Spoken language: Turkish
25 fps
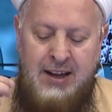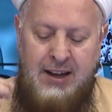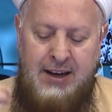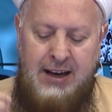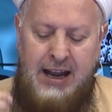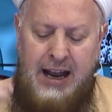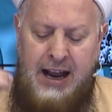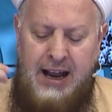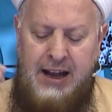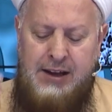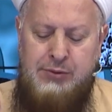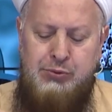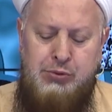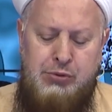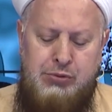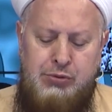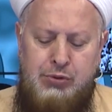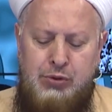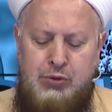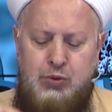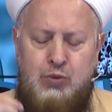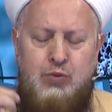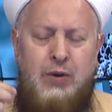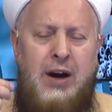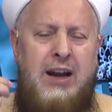La
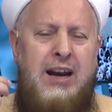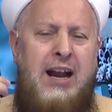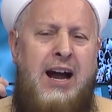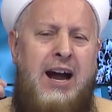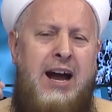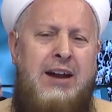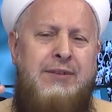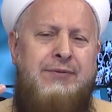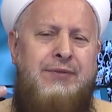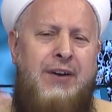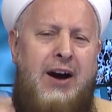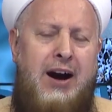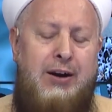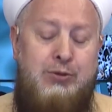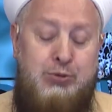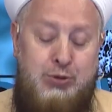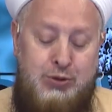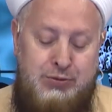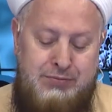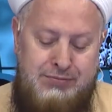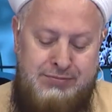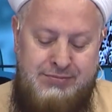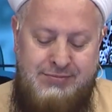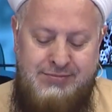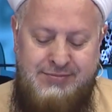edurrukum ve la
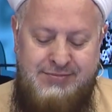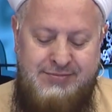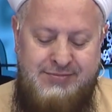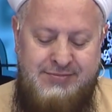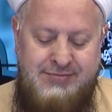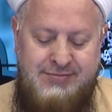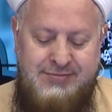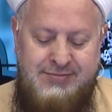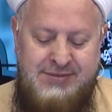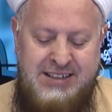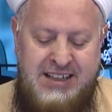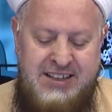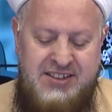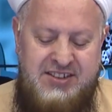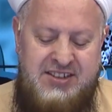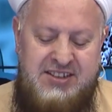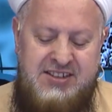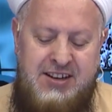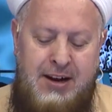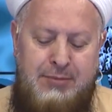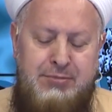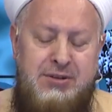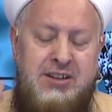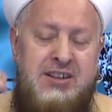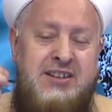enfakum.
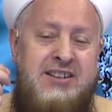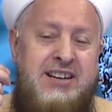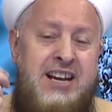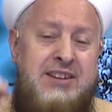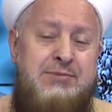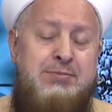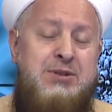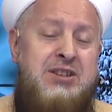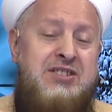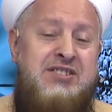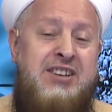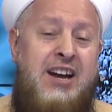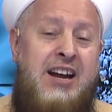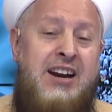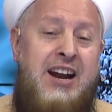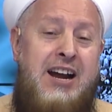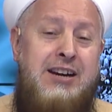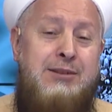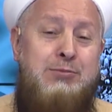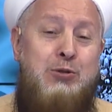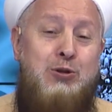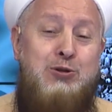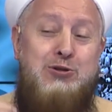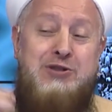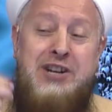Size bir ne bir
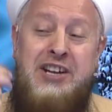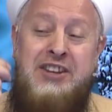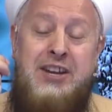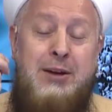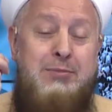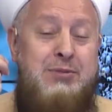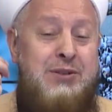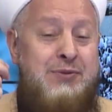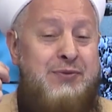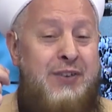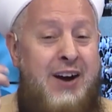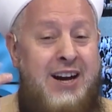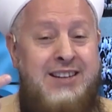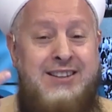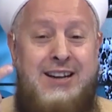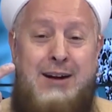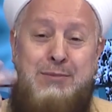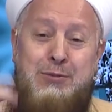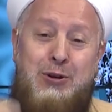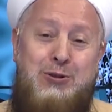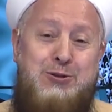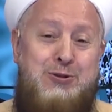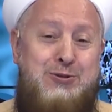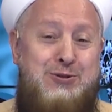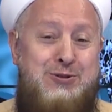zararım olur ne de bir
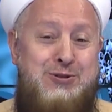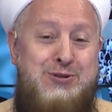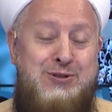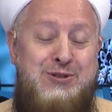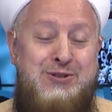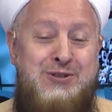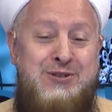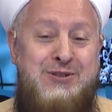faydam olur.